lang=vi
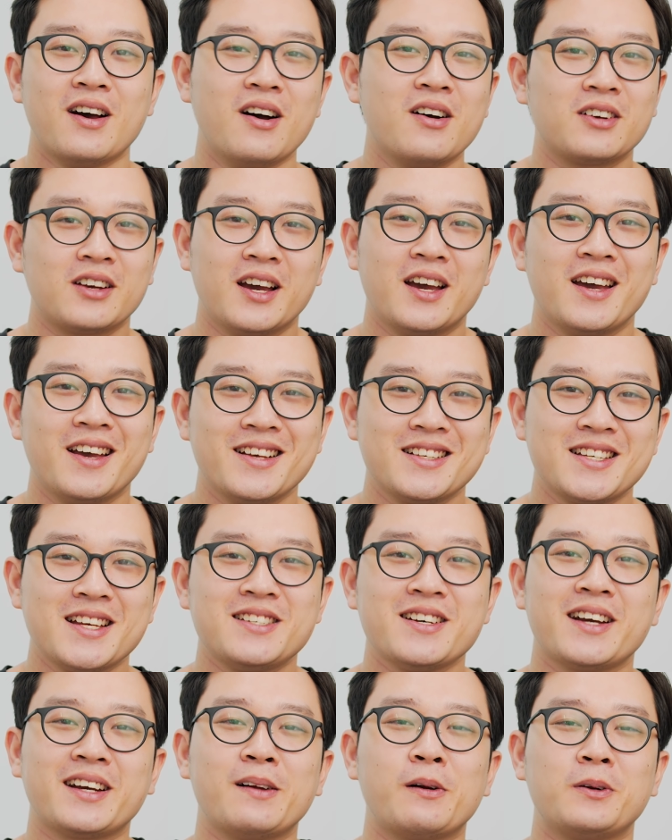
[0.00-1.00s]
Ok, xin
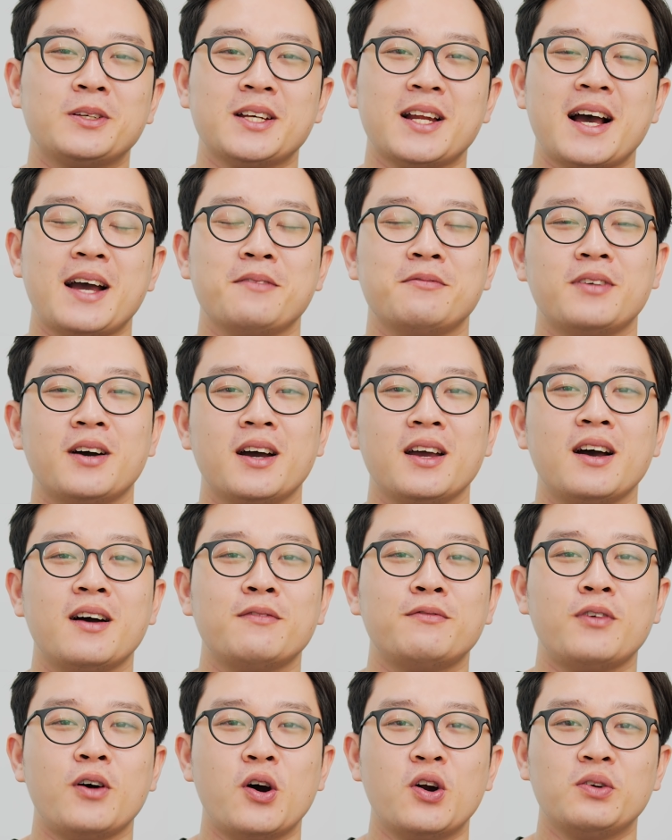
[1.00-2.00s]
chào anh em đã quay trở lại với
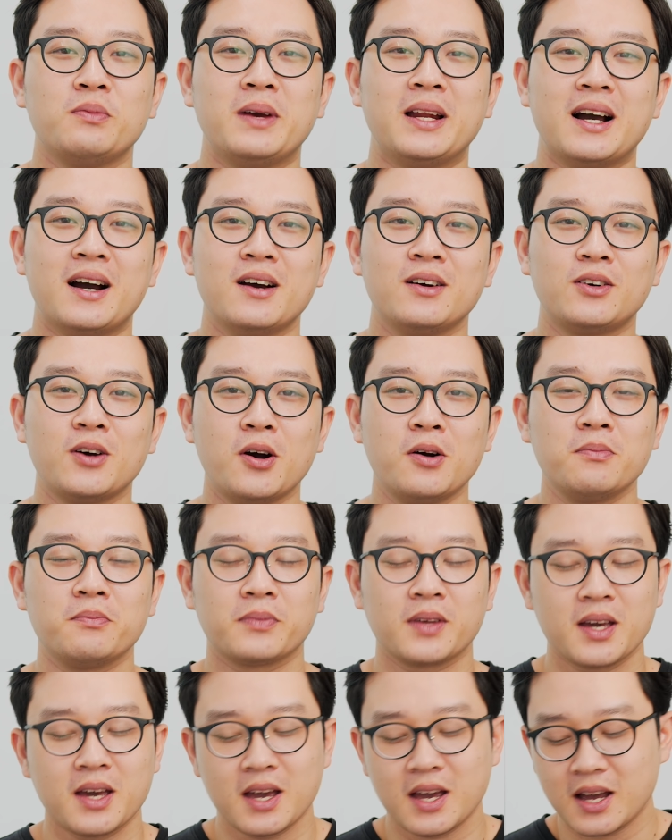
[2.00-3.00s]
Upphone, mình là Hưng Khúc
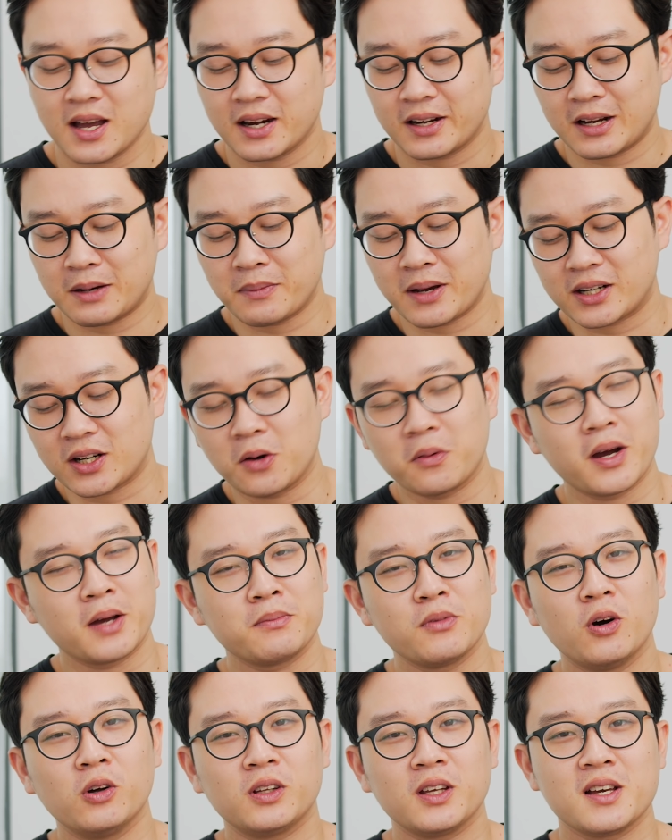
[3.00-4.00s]
Năm
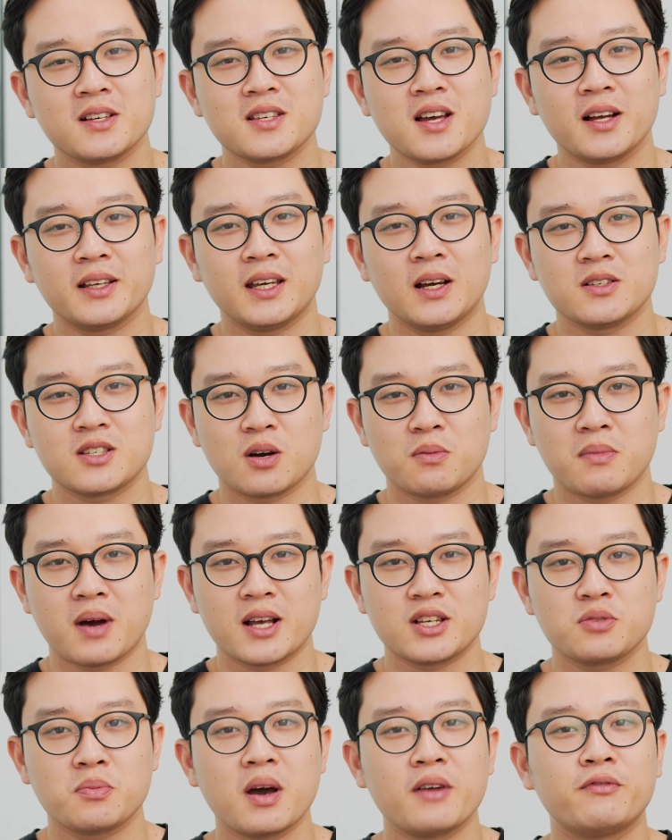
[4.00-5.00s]
2021 thì rất là nhiều dòng
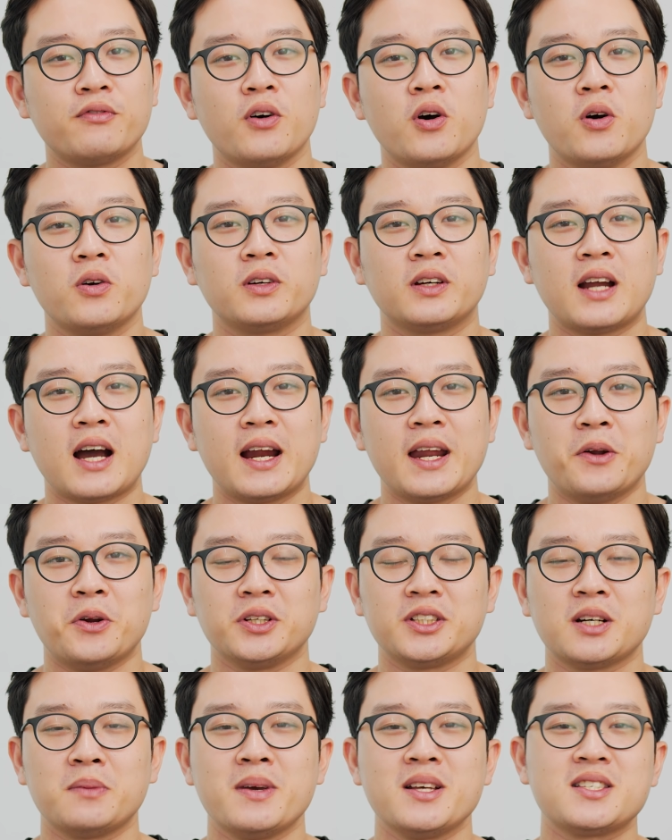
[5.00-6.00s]
máy smartphone đã đều được
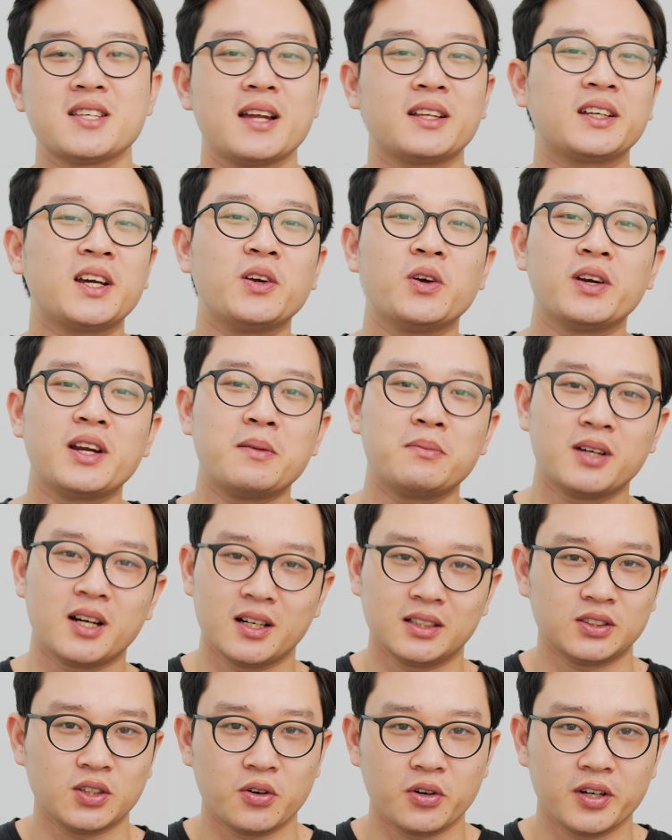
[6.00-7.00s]
trang bị sẵn kết nối
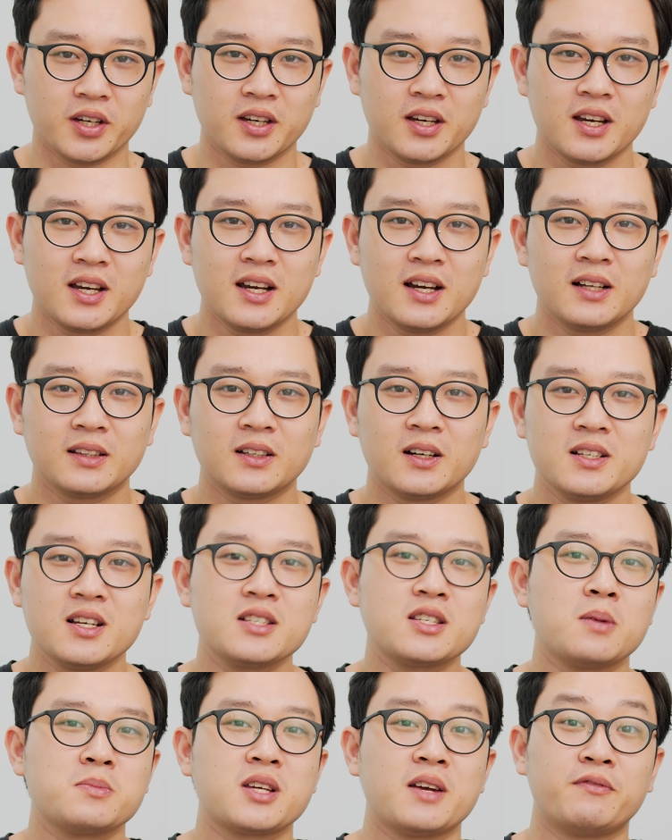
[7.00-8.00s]
5G rồi Từ những
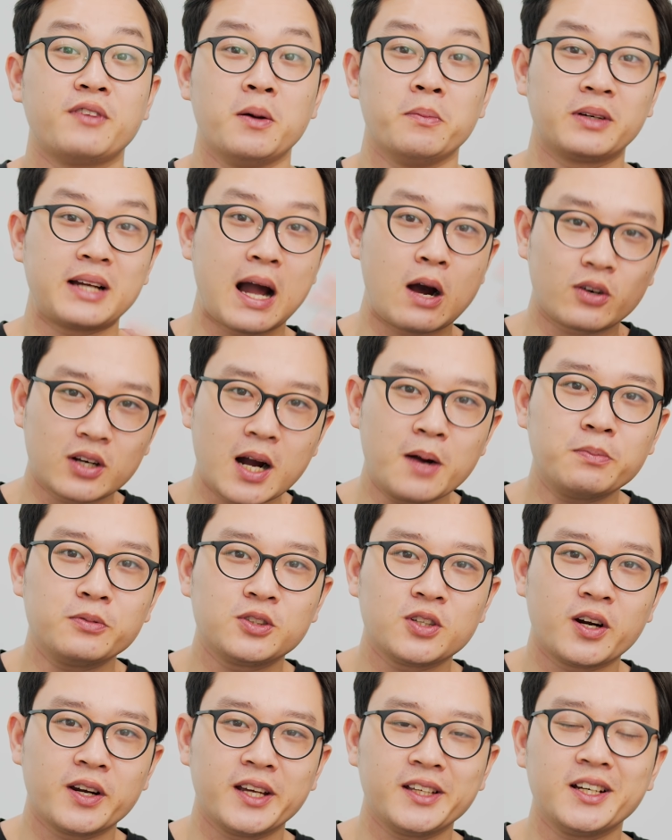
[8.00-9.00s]
dòng sản phẩm cao cấp
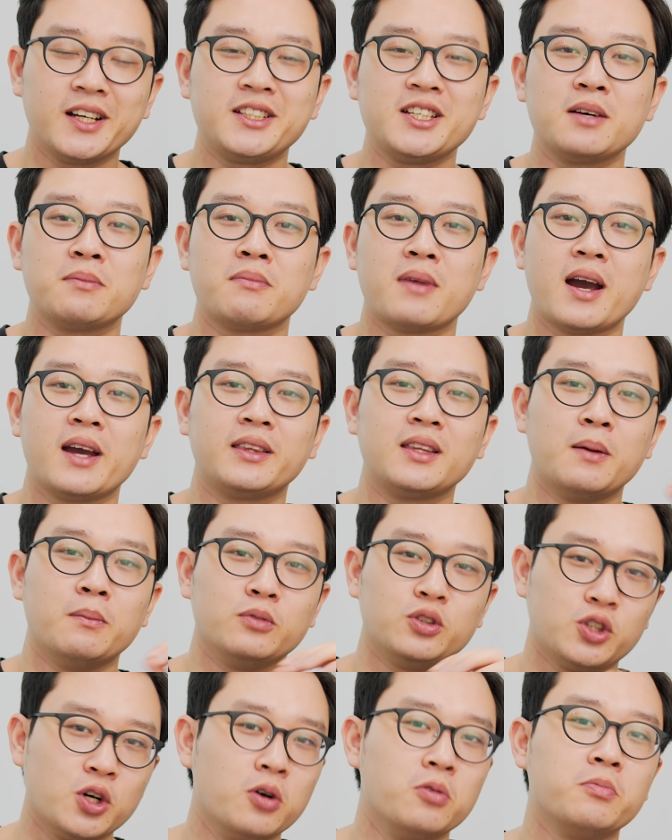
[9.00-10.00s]
cho đến những chiếc máy tầm
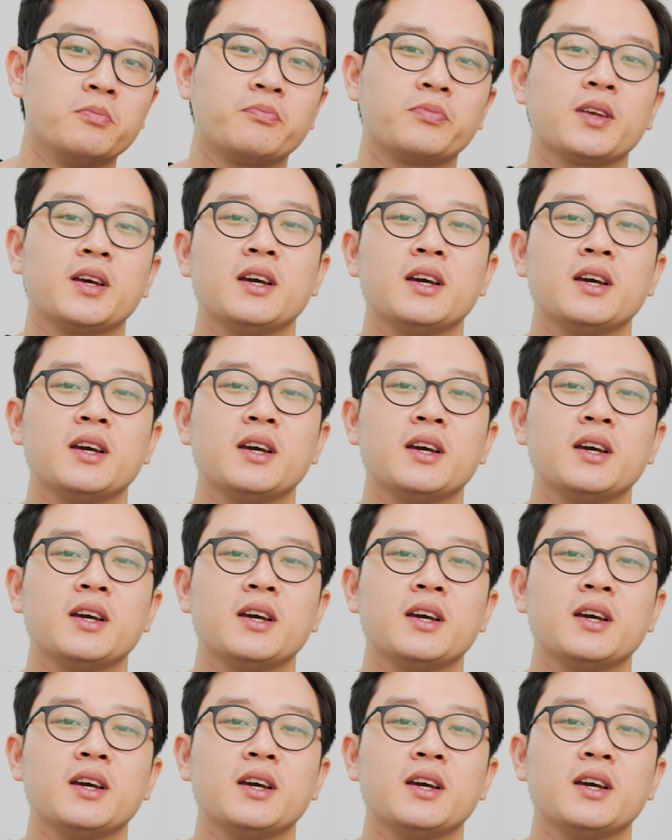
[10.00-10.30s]
trung